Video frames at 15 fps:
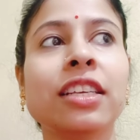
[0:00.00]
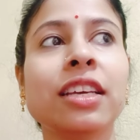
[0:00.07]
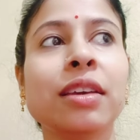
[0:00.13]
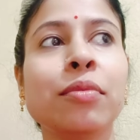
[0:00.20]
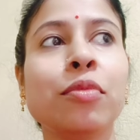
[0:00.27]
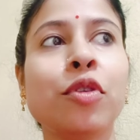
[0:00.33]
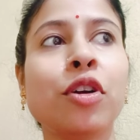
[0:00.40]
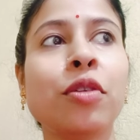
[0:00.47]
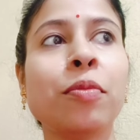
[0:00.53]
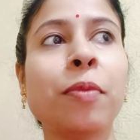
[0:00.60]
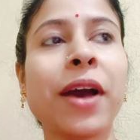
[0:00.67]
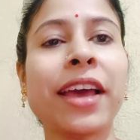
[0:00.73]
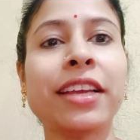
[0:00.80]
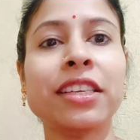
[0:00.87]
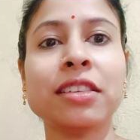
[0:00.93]
দেখছি কি
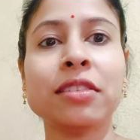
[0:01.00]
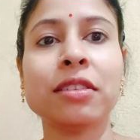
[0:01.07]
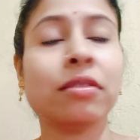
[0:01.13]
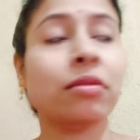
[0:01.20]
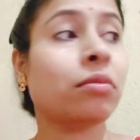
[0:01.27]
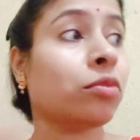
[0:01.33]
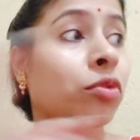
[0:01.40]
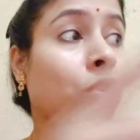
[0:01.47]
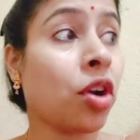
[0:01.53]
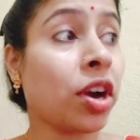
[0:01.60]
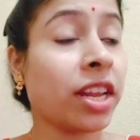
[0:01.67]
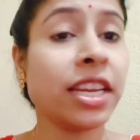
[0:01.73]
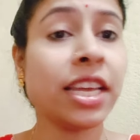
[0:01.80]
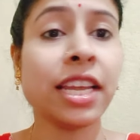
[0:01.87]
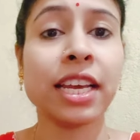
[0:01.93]
বর পায়েস
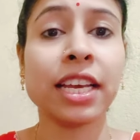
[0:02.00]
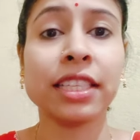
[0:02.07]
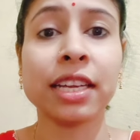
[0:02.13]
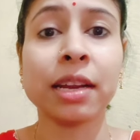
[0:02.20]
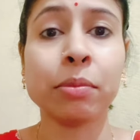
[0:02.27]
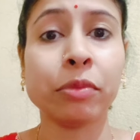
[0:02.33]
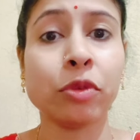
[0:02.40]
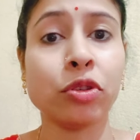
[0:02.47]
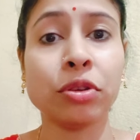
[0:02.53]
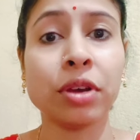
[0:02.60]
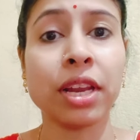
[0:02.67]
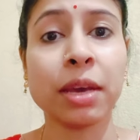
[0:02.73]
ঘরে নিয়ে রেখেছিলাম